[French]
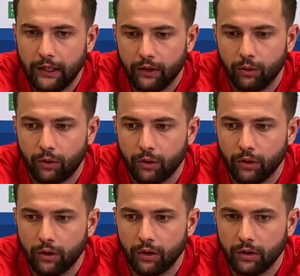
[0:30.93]
Donc
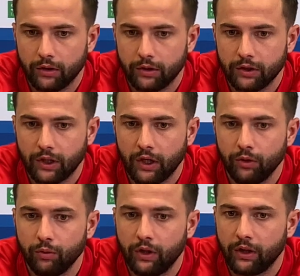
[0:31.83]
euh, ce sera à
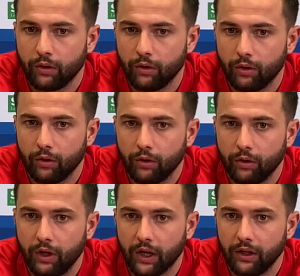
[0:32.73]
nous euh,
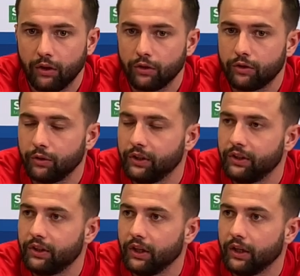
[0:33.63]
de garder notre
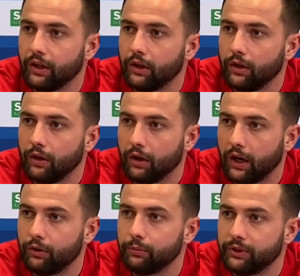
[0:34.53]
solidité euh,
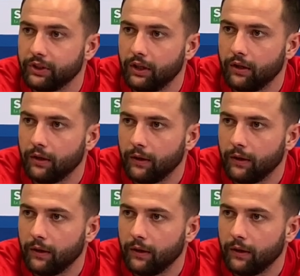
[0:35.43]
à domicile